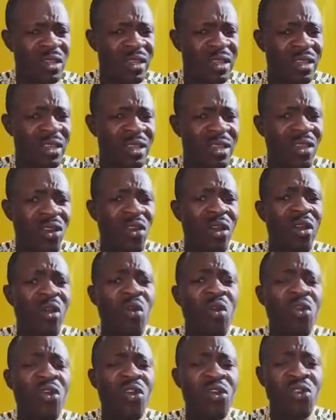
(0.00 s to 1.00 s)
Et
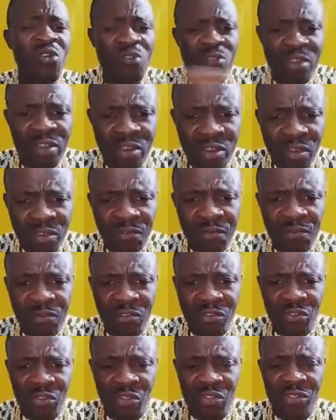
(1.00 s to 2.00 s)
aucun
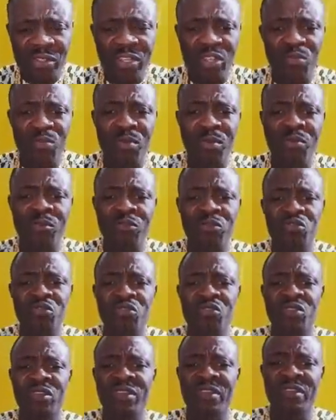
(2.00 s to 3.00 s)
sorcier ne peut vous
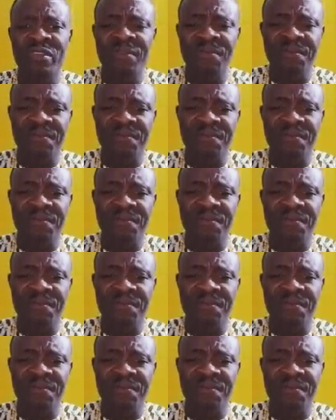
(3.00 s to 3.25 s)
tuer.